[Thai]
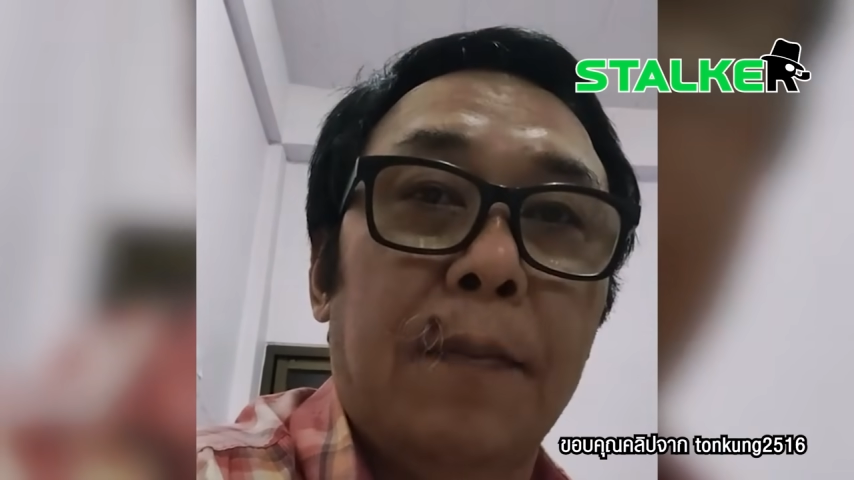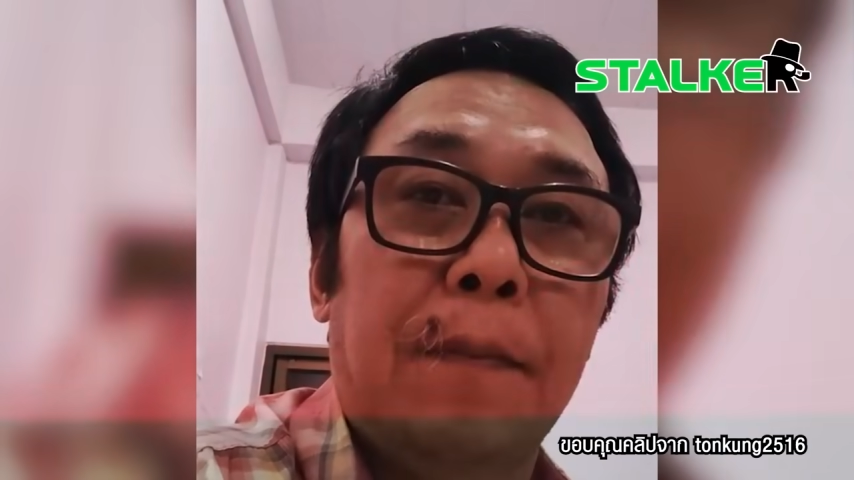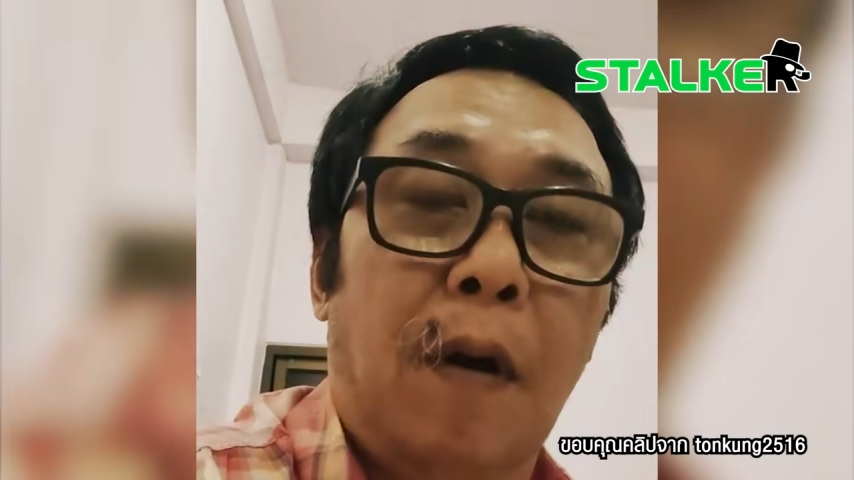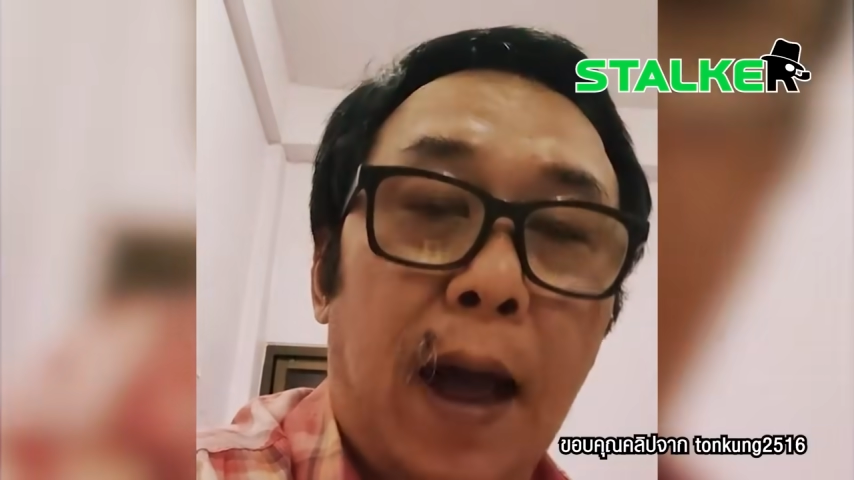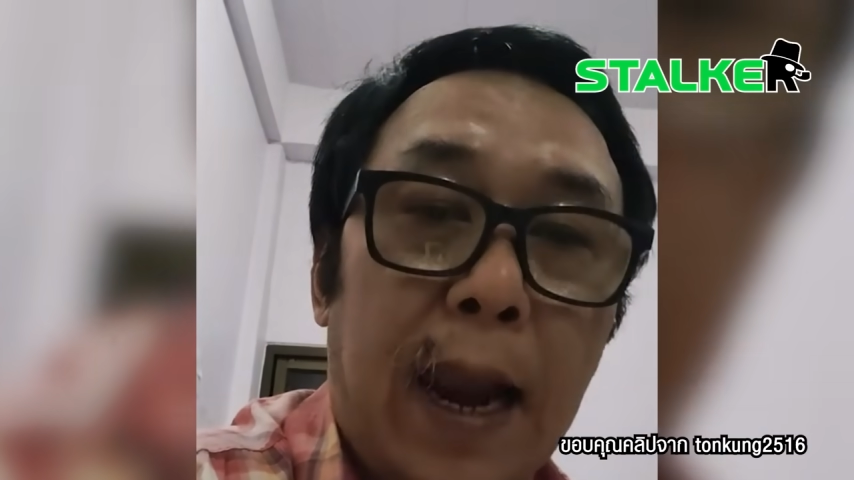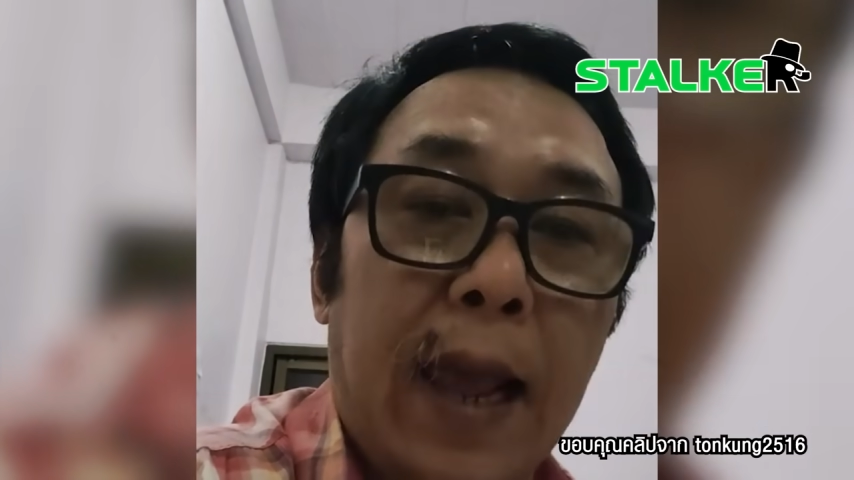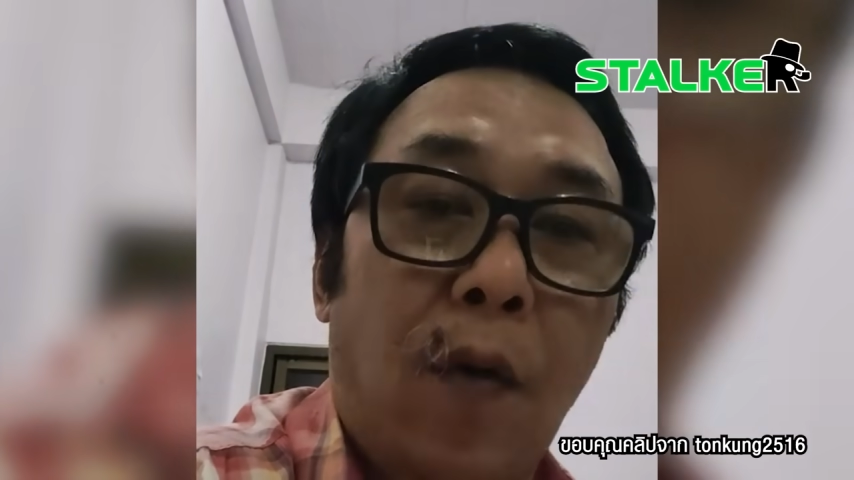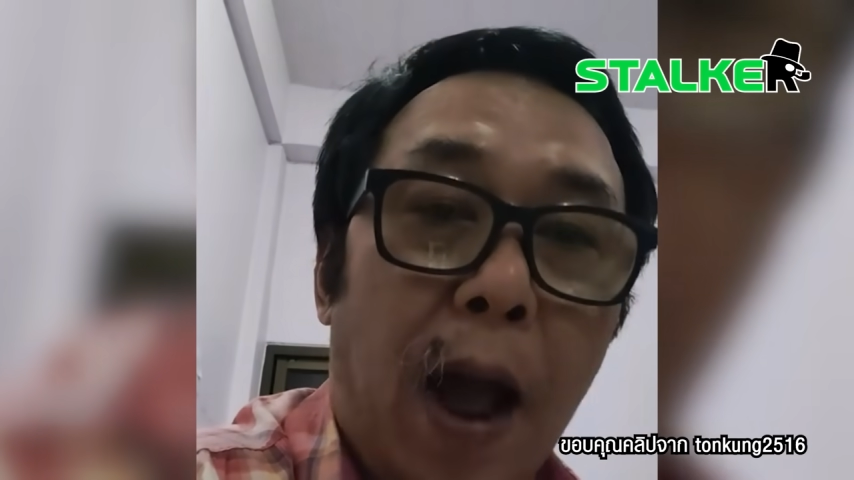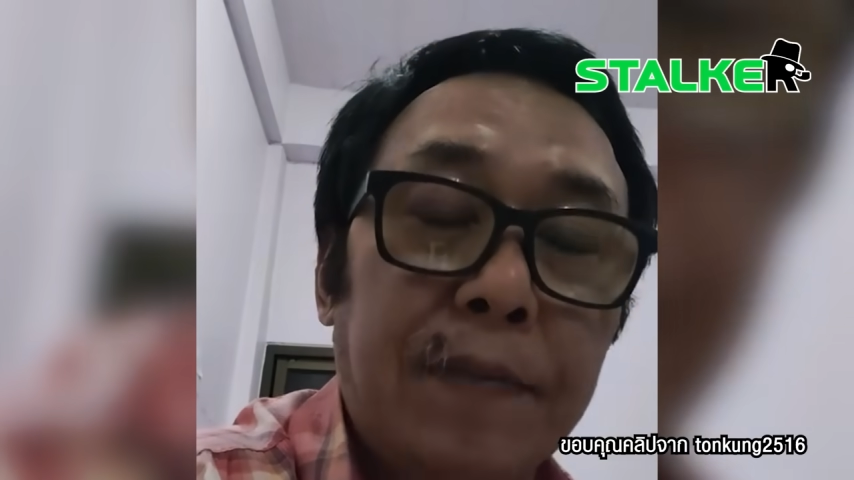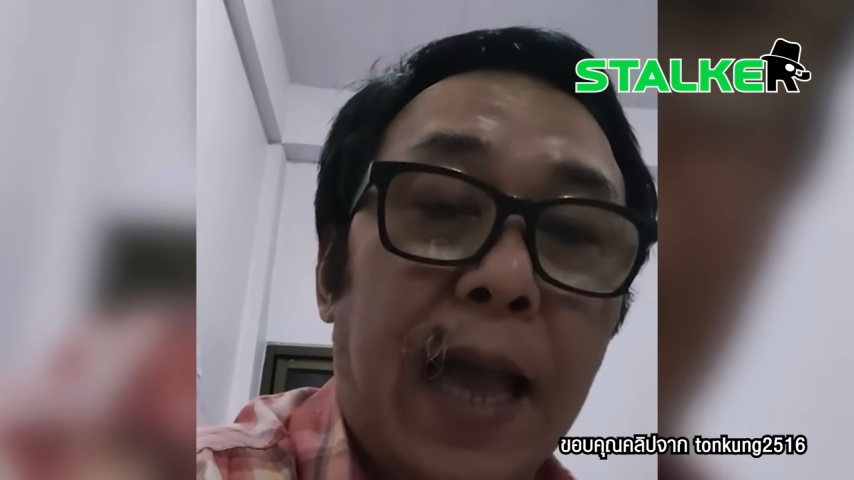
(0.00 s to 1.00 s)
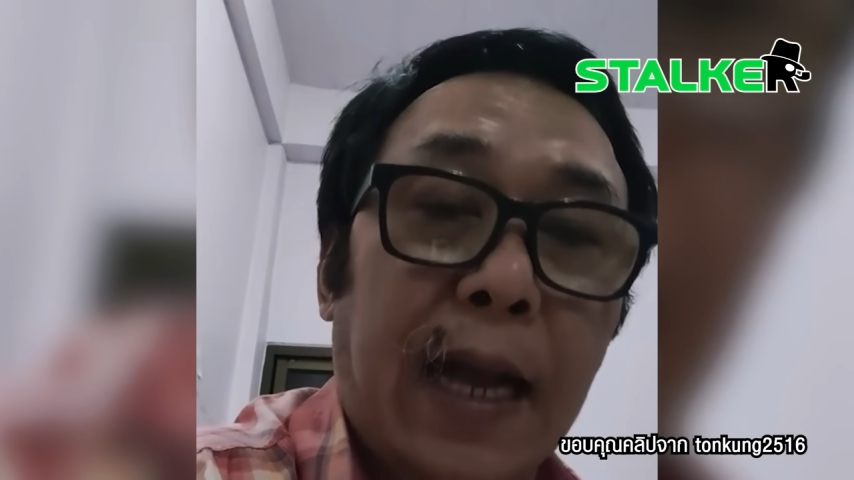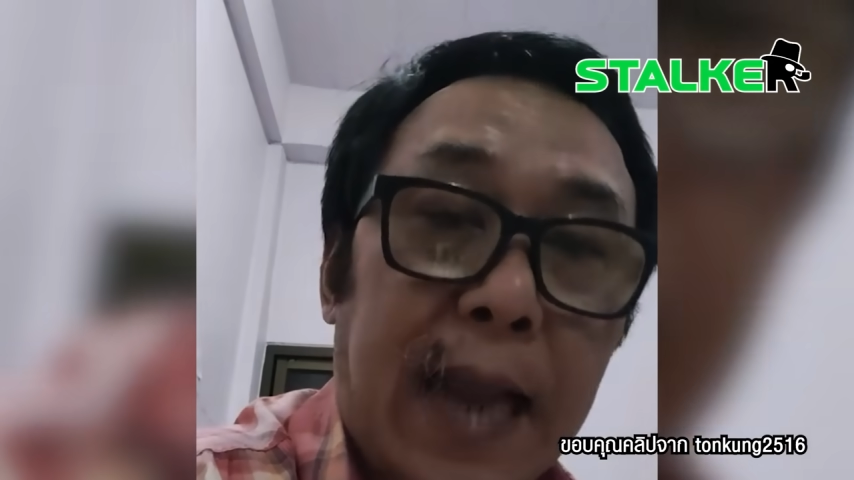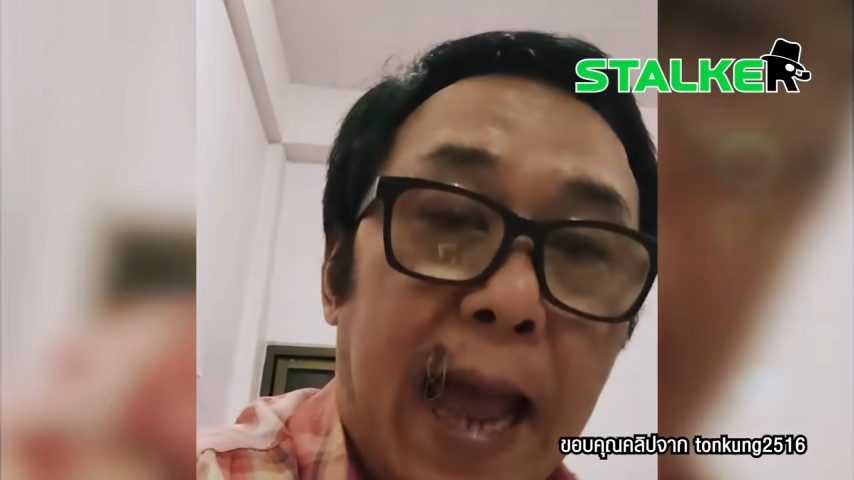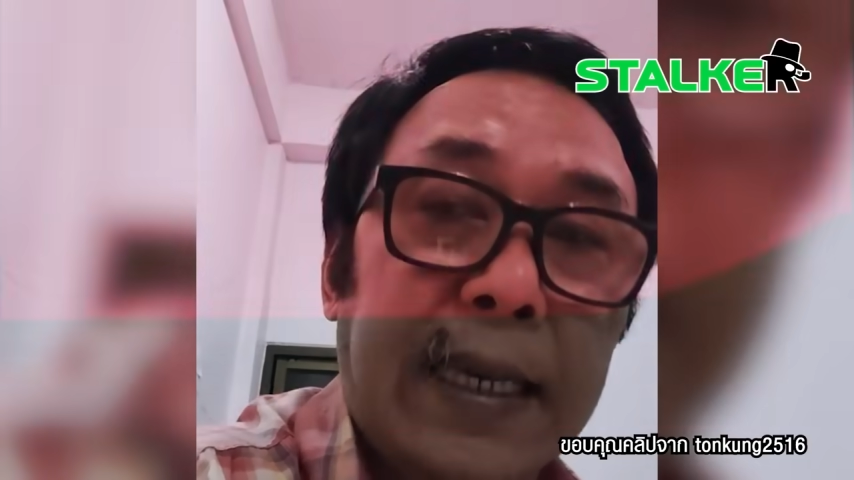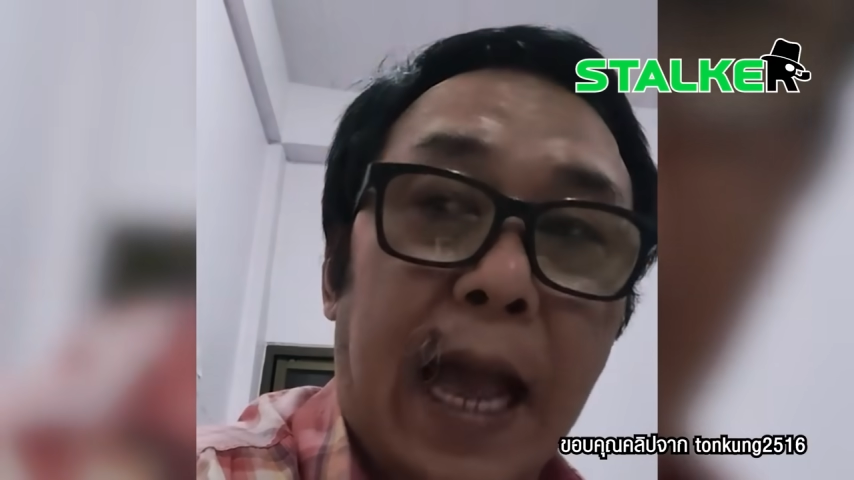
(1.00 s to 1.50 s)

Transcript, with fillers: เพราะอะไรความอยากได้